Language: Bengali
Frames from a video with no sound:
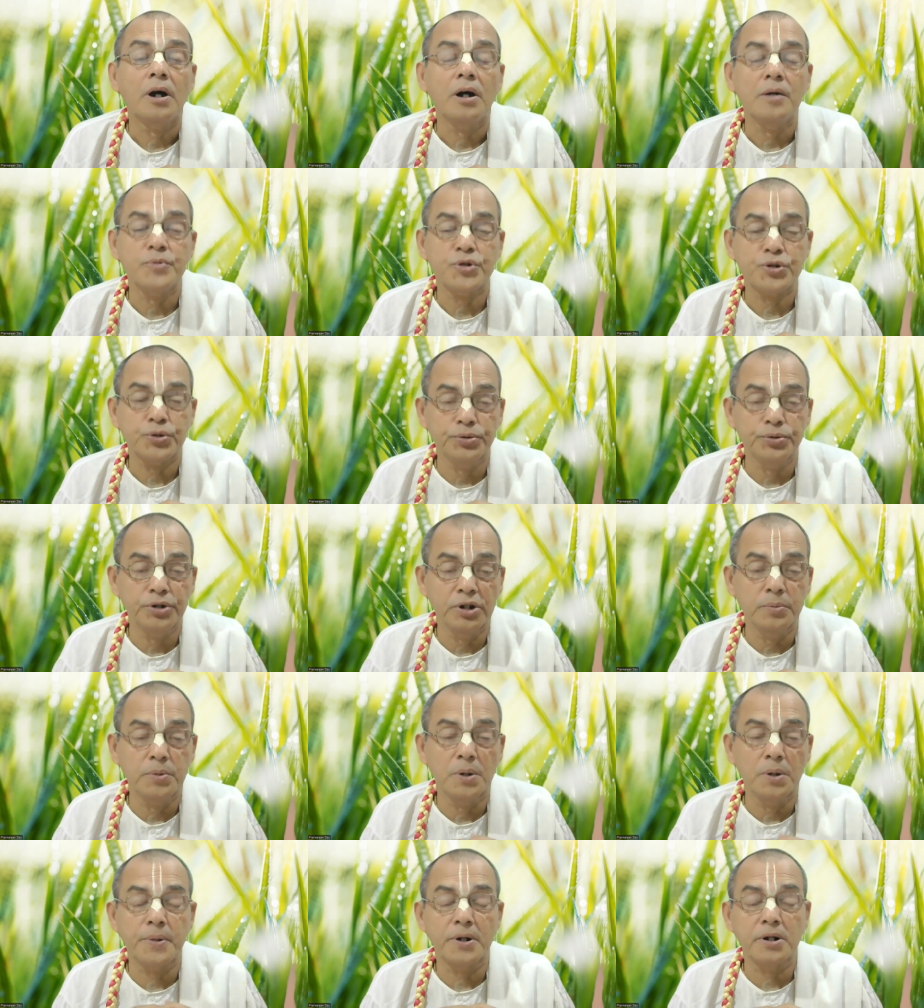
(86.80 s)
আমি শুধু
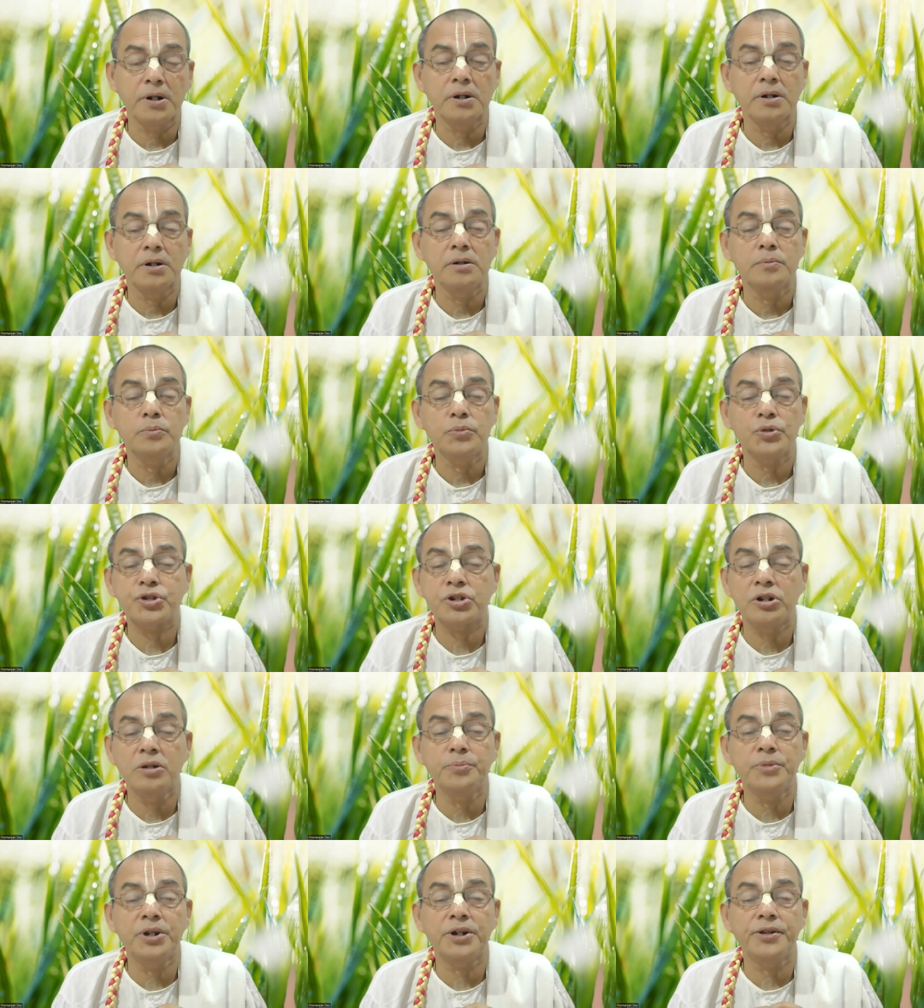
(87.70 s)
এই ব্যাপারে
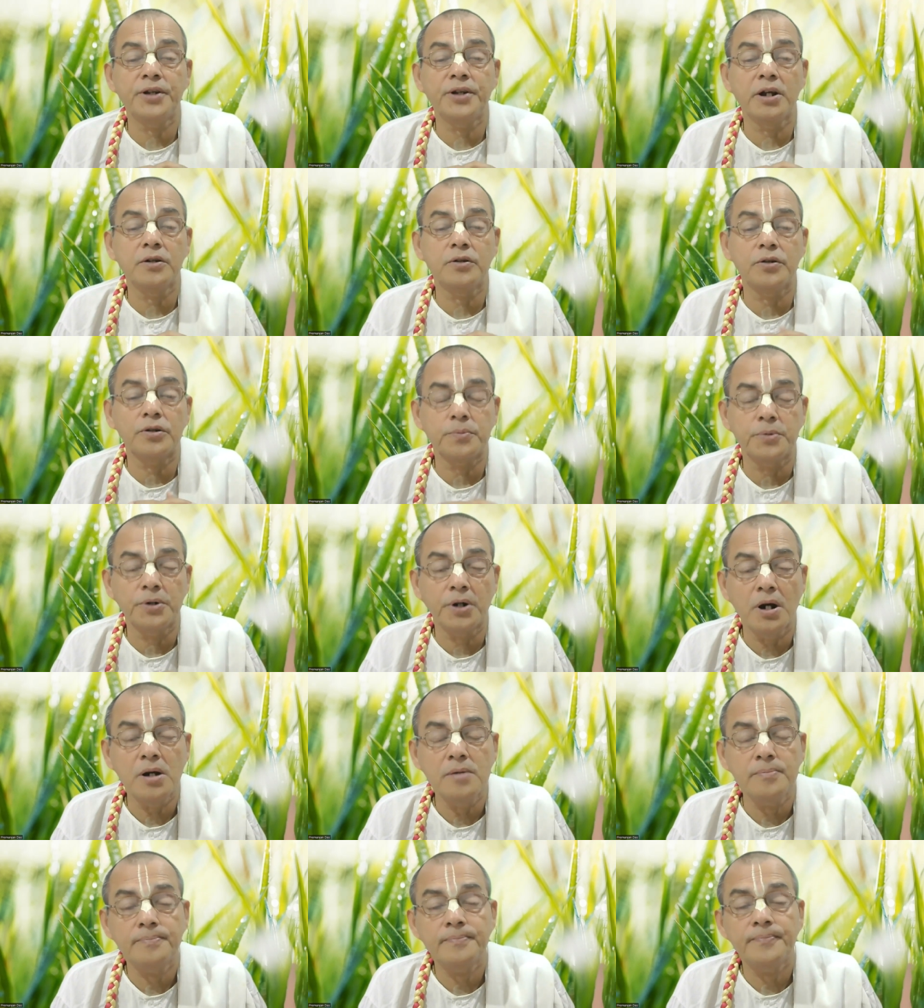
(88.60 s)
মুসলিমদের দায়ী করব
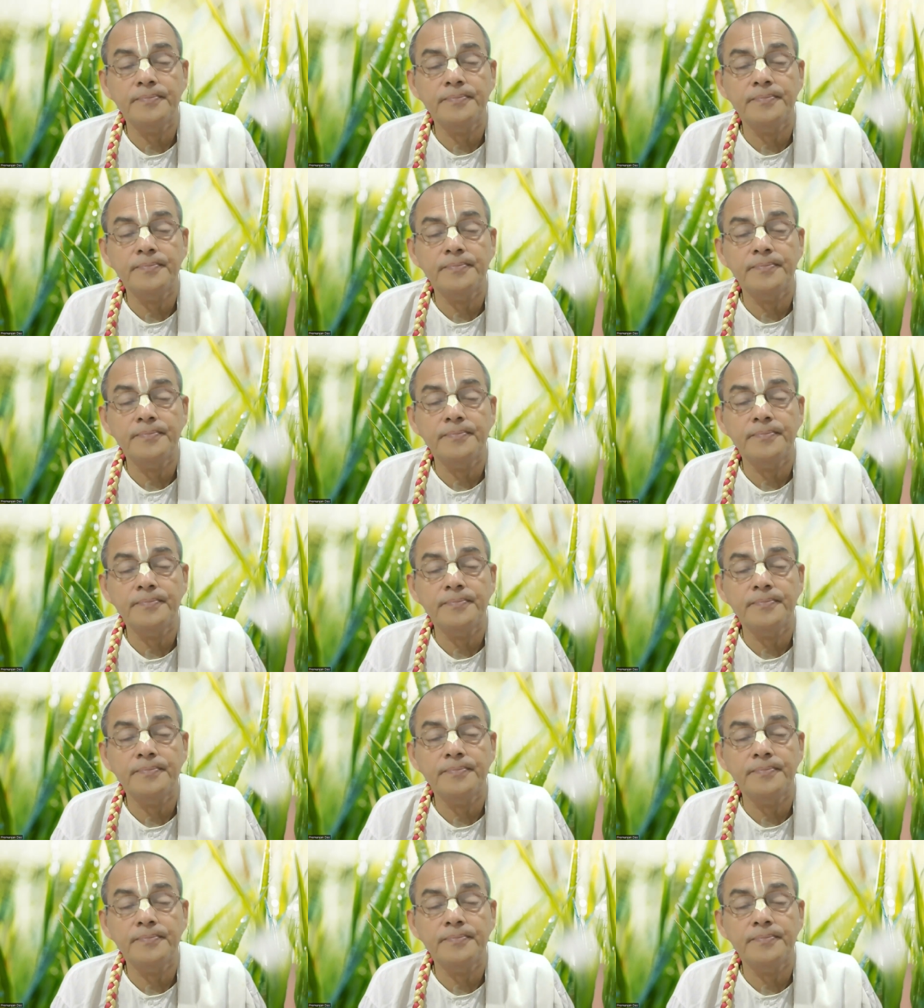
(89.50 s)
না